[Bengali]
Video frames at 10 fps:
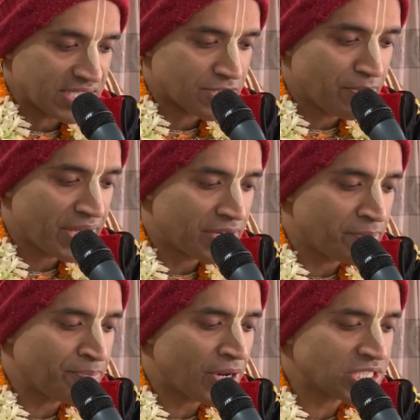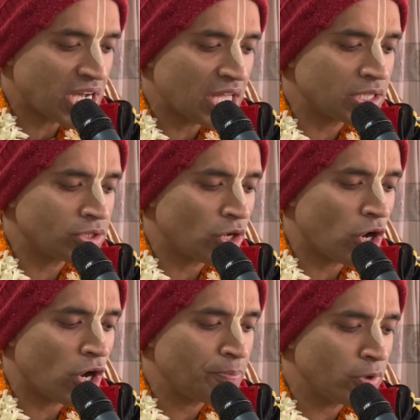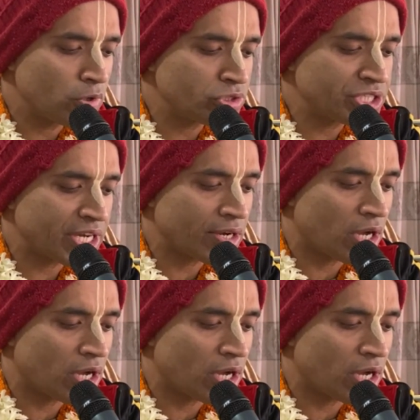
তস্মিন প্রশান্ত পুরুষে